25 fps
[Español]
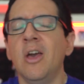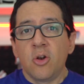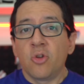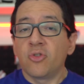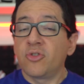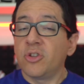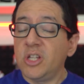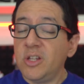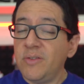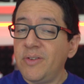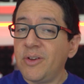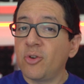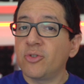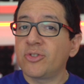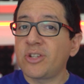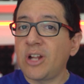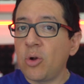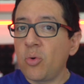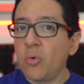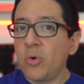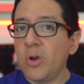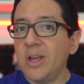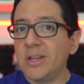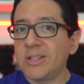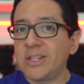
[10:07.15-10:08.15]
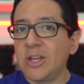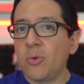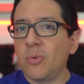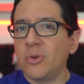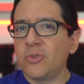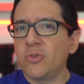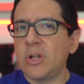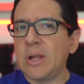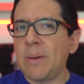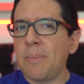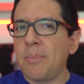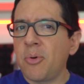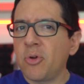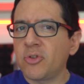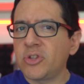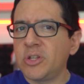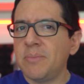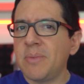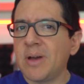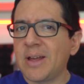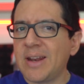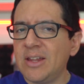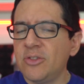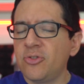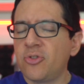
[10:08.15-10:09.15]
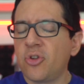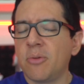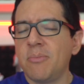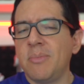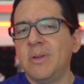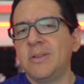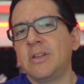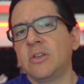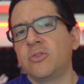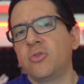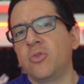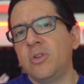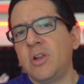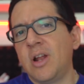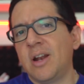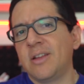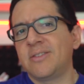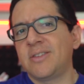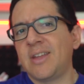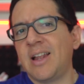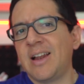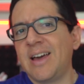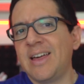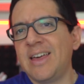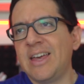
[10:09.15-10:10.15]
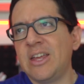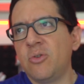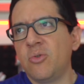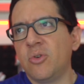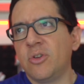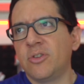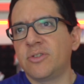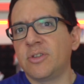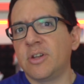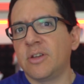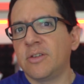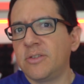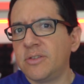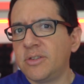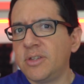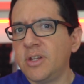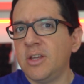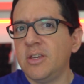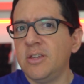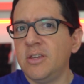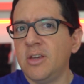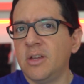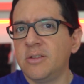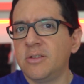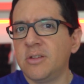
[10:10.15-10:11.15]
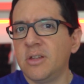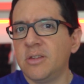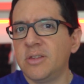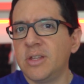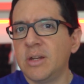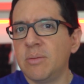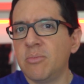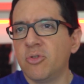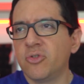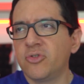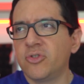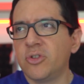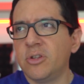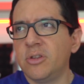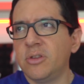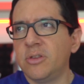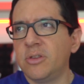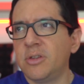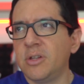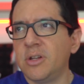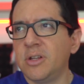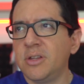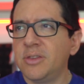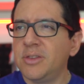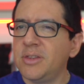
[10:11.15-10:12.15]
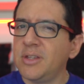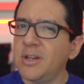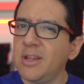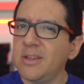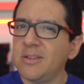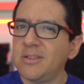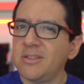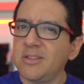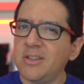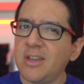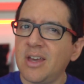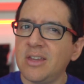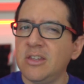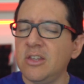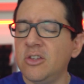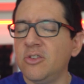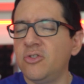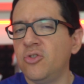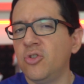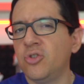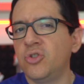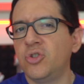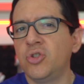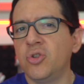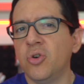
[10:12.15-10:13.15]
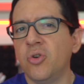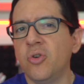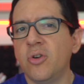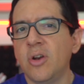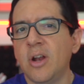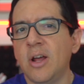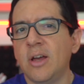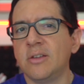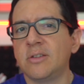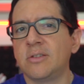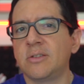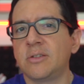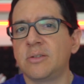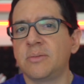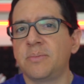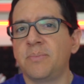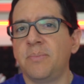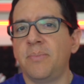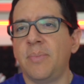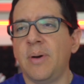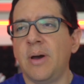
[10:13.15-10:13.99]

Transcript: Los científicos calculan que cuando la próxima gran tormenta solar salga de nuestra estrella tendremos entre 13 a 18 horas